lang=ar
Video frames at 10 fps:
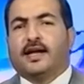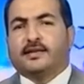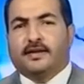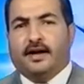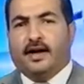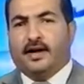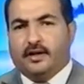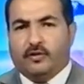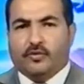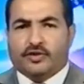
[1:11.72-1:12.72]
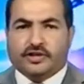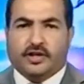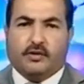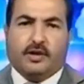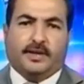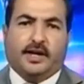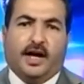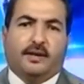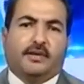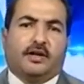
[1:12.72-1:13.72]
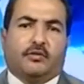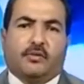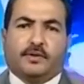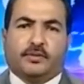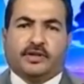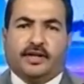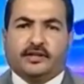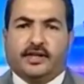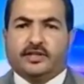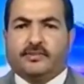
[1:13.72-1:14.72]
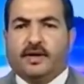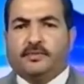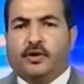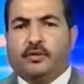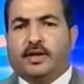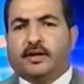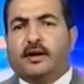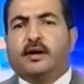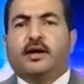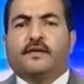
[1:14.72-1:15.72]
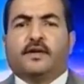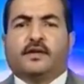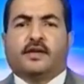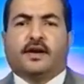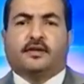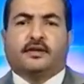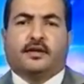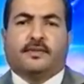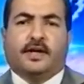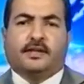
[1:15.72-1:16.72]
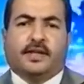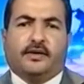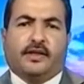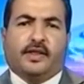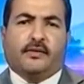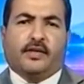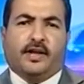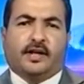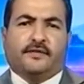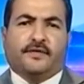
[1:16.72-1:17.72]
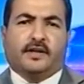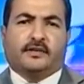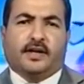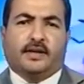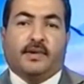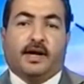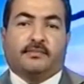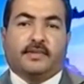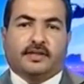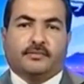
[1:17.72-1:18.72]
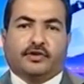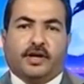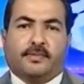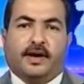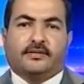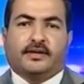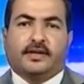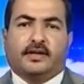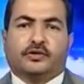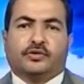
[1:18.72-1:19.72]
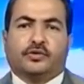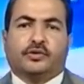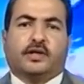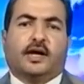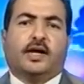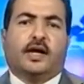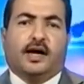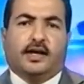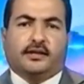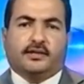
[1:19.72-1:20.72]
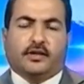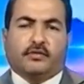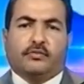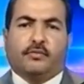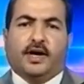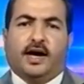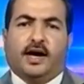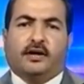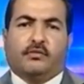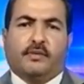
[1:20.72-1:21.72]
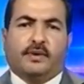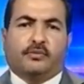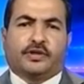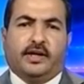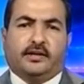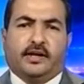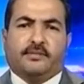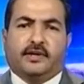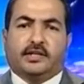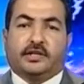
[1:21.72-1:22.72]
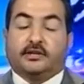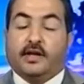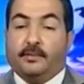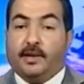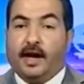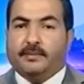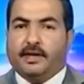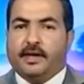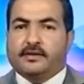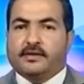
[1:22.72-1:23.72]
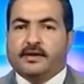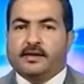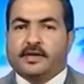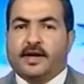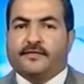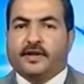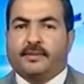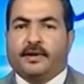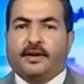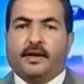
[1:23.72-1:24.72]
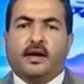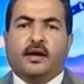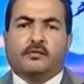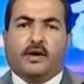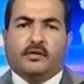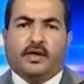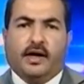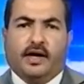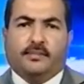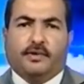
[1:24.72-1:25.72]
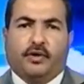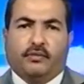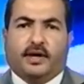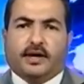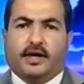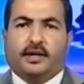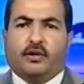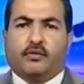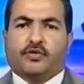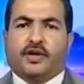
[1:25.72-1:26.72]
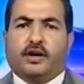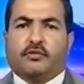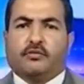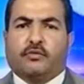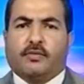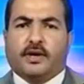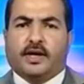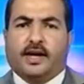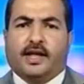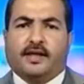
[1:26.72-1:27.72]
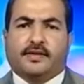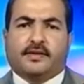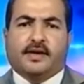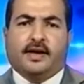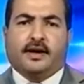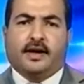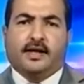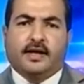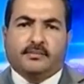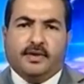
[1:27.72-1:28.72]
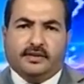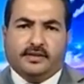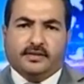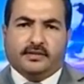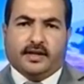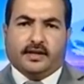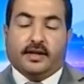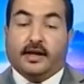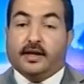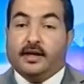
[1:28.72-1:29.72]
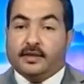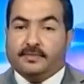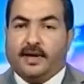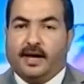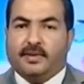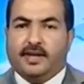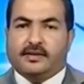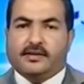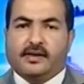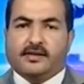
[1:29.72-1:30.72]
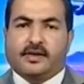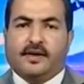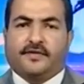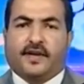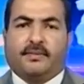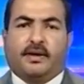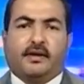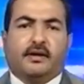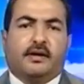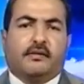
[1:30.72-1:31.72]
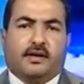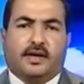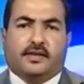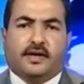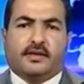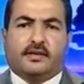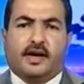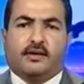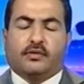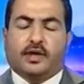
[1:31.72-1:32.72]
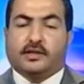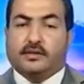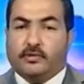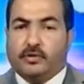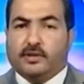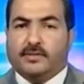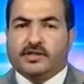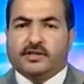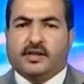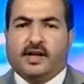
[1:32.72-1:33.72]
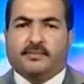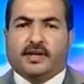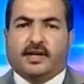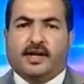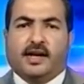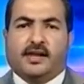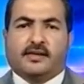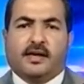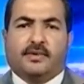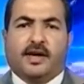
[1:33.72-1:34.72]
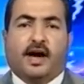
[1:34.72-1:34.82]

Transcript: صنعاء اليوم مستشار الأمين العام للأمم المتحدة جمال بن عمر في زيارة لبلادنا وذلك في إطار مهمة متابعته للجهود التي تقوم بها الأمم المتحدة من أجل دعم العملية السياسية في اليمن وأوضح بن عمر أنه سيقوم خلال هذه الزيارة بإعداد تقريره الخاص بالعملية السياسية في اليمن والذي سيقدمه لمجلس الأمن خلال الأسابيع